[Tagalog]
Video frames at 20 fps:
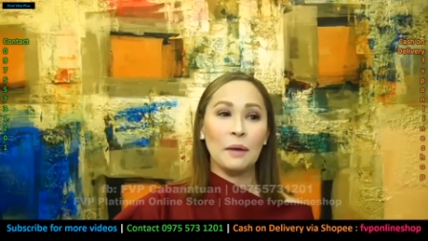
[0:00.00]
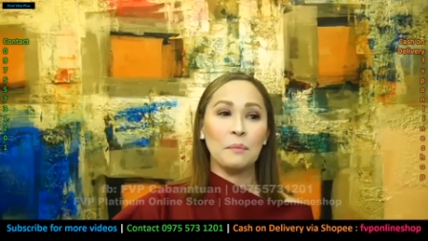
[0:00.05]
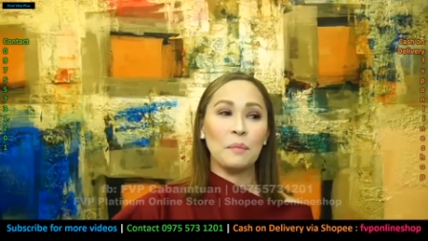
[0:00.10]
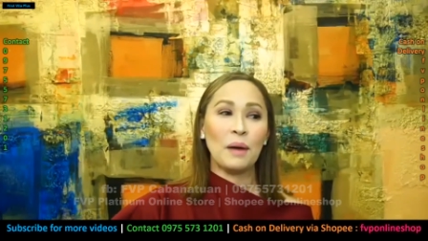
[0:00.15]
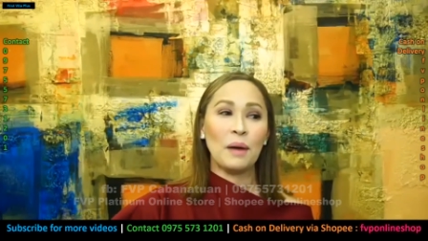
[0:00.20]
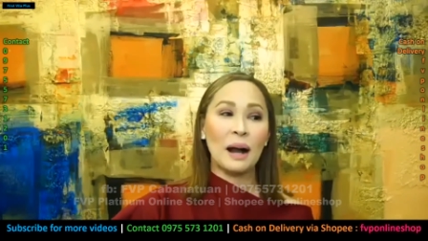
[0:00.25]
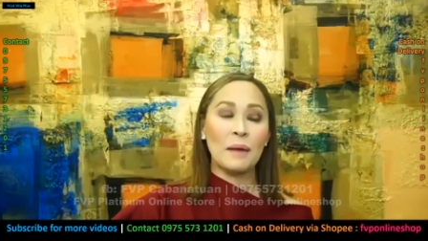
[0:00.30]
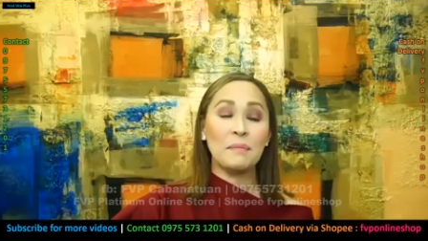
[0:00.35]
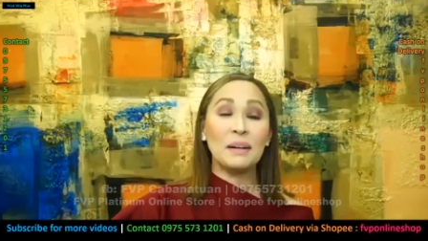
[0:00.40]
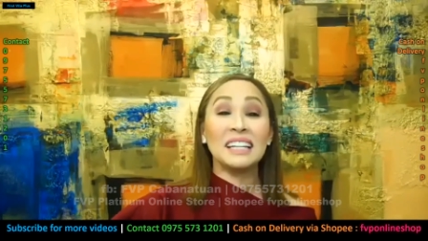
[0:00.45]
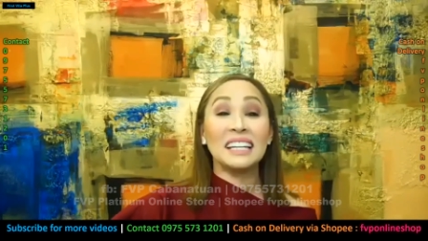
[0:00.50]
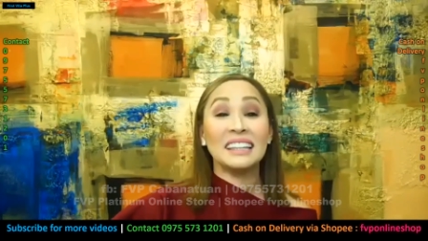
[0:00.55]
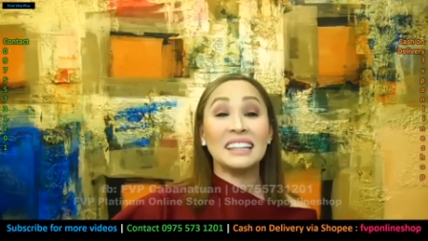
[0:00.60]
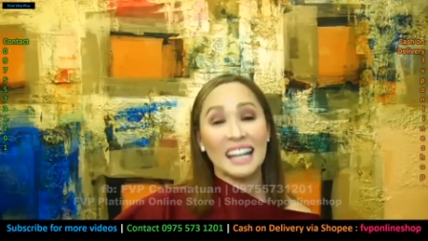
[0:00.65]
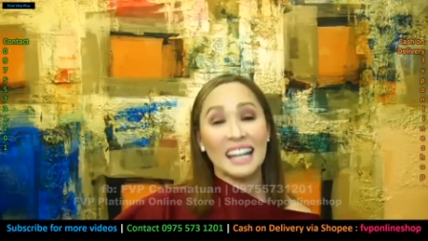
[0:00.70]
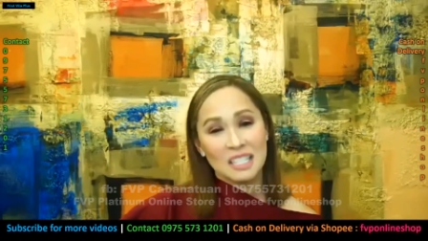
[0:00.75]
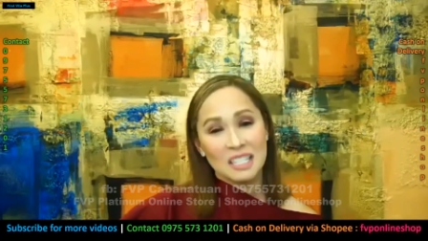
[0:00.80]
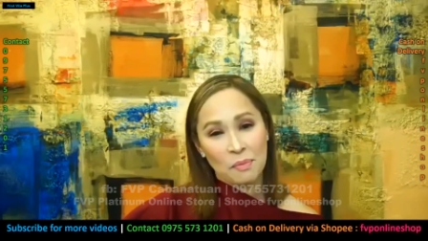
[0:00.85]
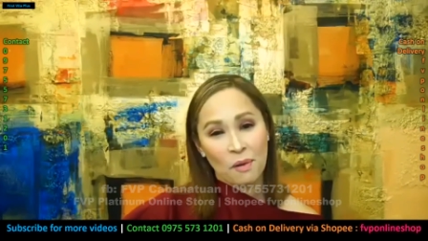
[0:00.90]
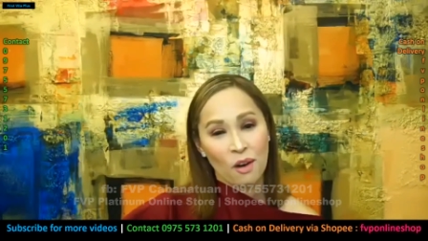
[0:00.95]
uh,
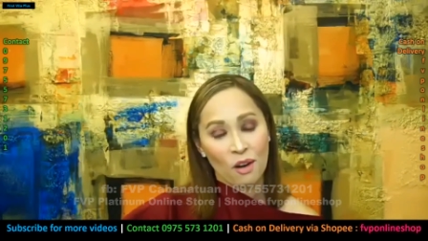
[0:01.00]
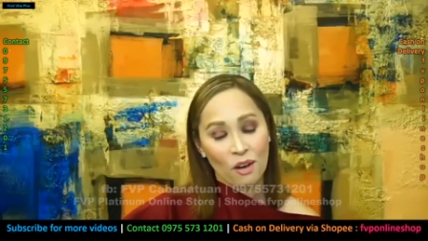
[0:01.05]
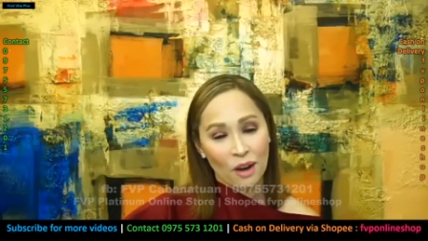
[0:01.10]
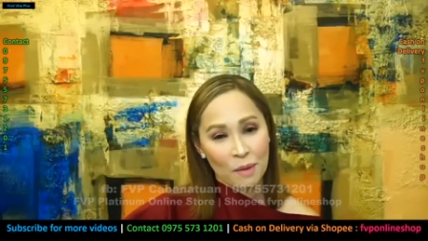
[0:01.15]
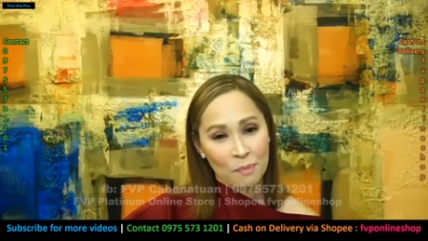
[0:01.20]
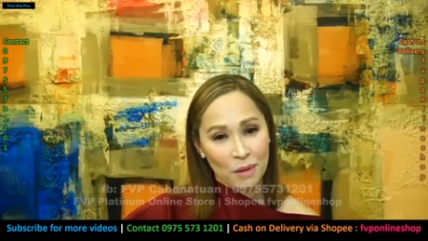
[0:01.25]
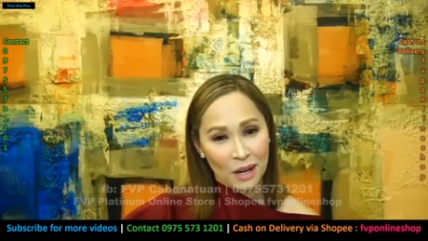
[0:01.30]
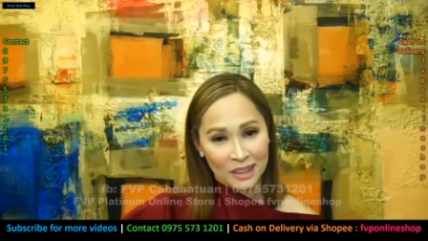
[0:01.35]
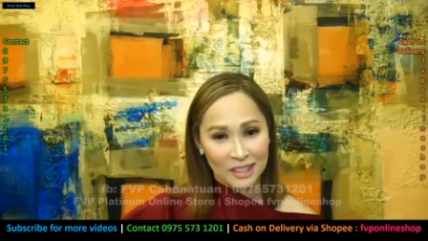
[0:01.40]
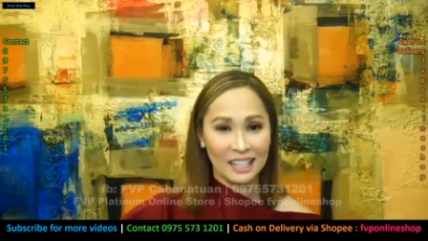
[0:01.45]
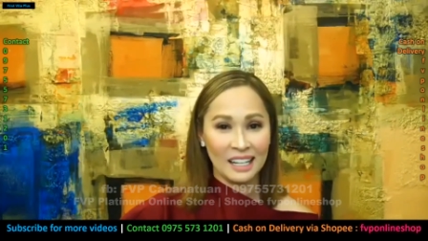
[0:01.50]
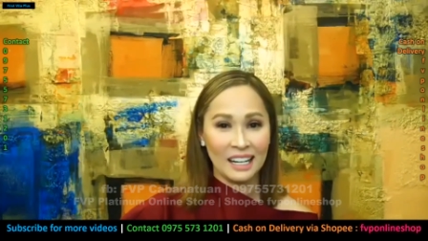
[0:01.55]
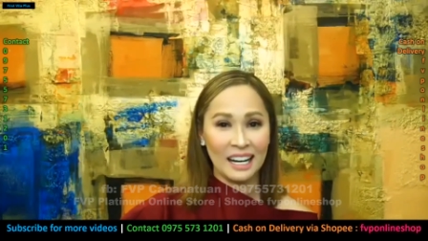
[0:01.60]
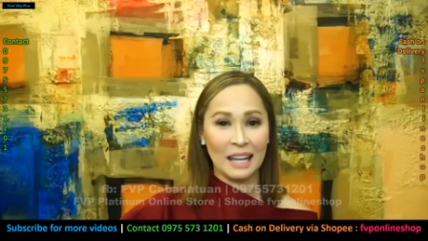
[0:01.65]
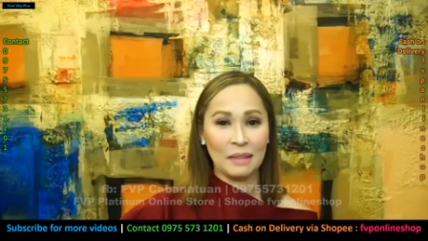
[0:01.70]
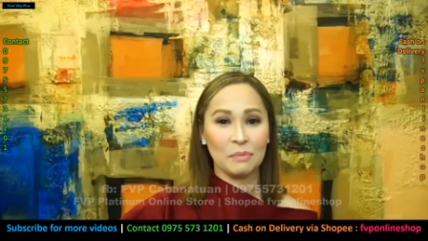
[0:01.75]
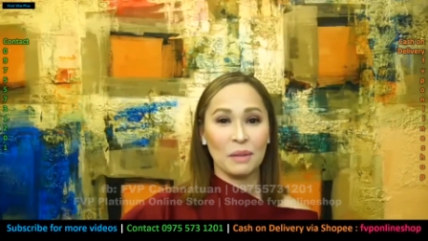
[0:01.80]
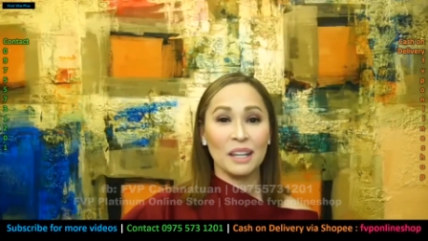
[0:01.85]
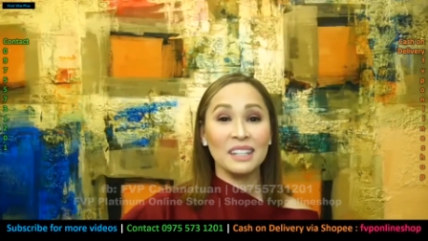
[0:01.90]
magte-text po ako kay Brother Glenn. Brother